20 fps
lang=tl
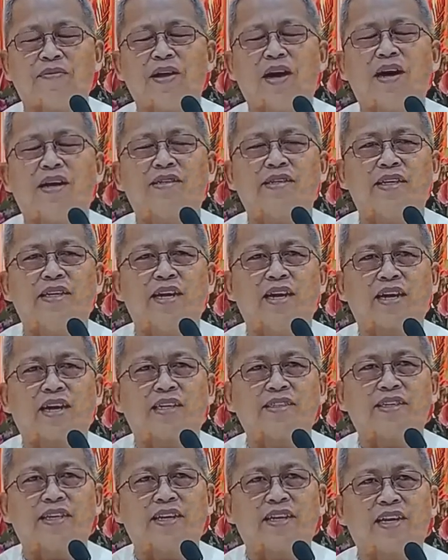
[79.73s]
Naa sa iyang
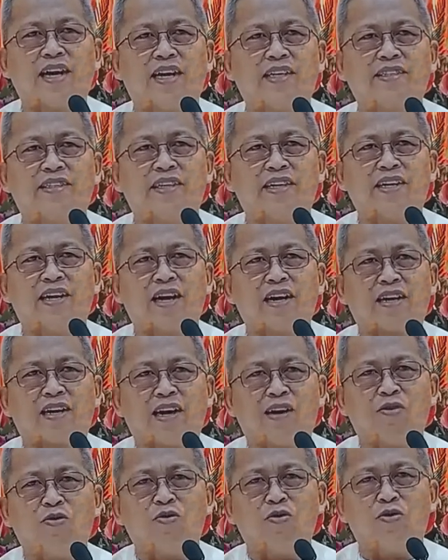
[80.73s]
kasing-kasing ang
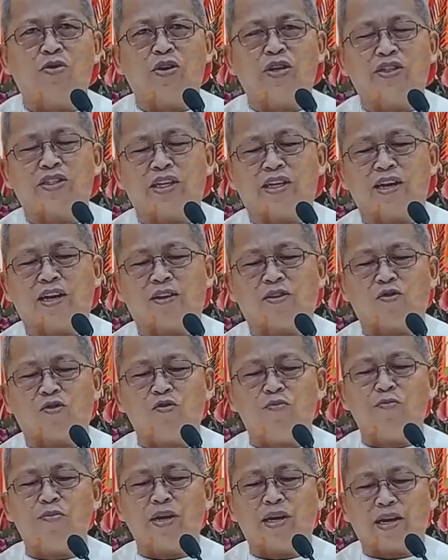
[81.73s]
kaluoy sa
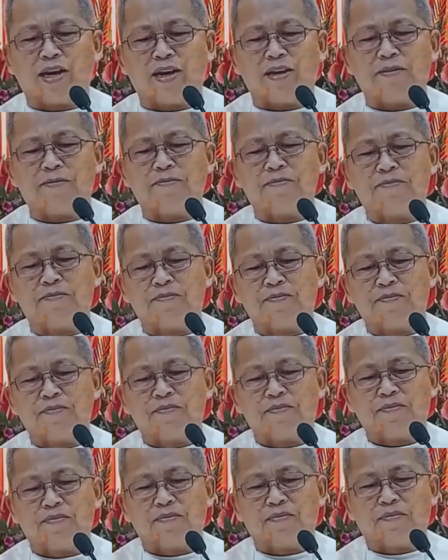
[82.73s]
nagkumbira
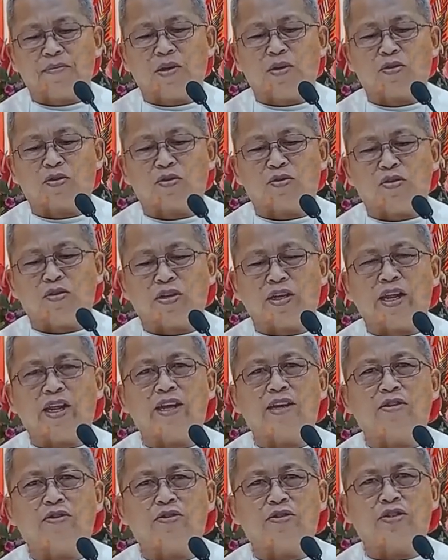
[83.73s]
mautong
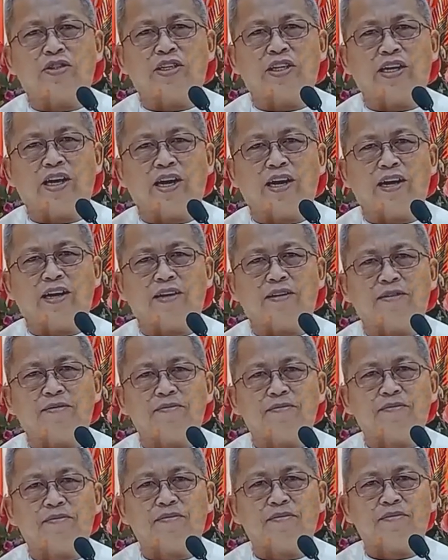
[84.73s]
niingon siya
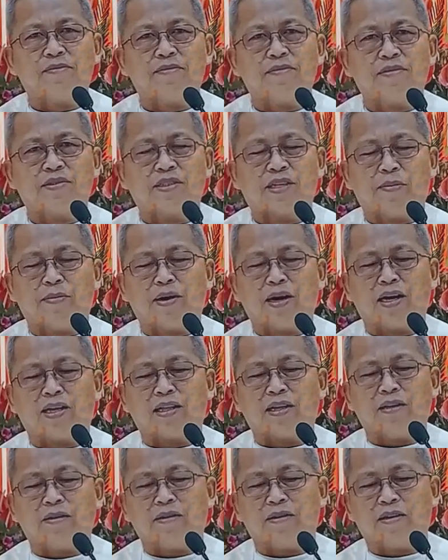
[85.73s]
sa mga
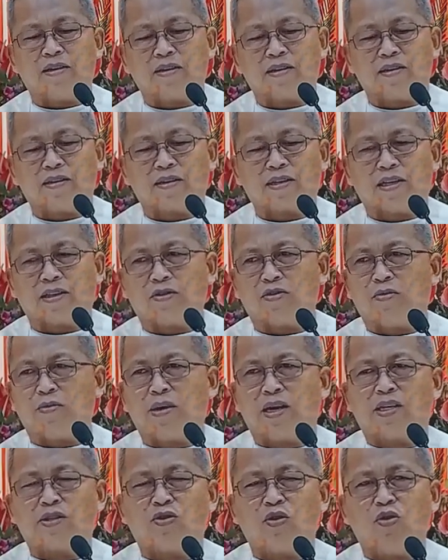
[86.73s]
kato
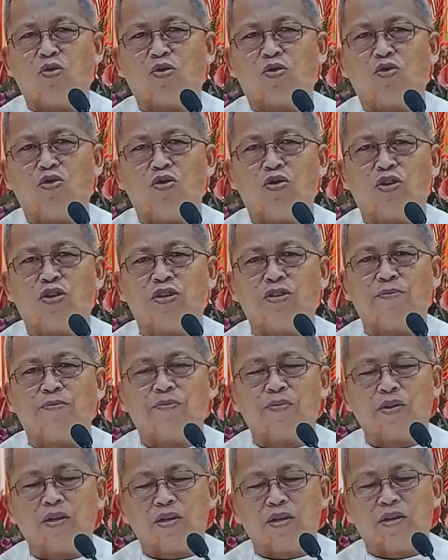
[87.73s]
mga sulugoon
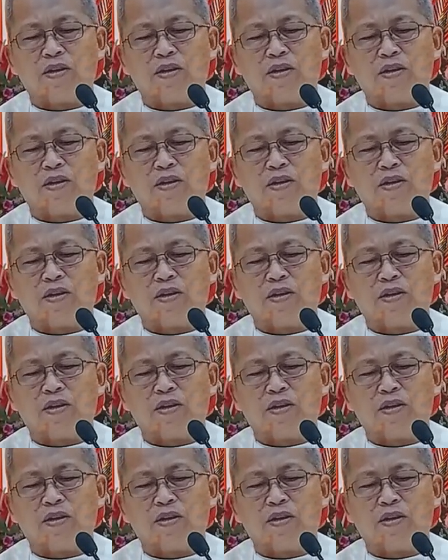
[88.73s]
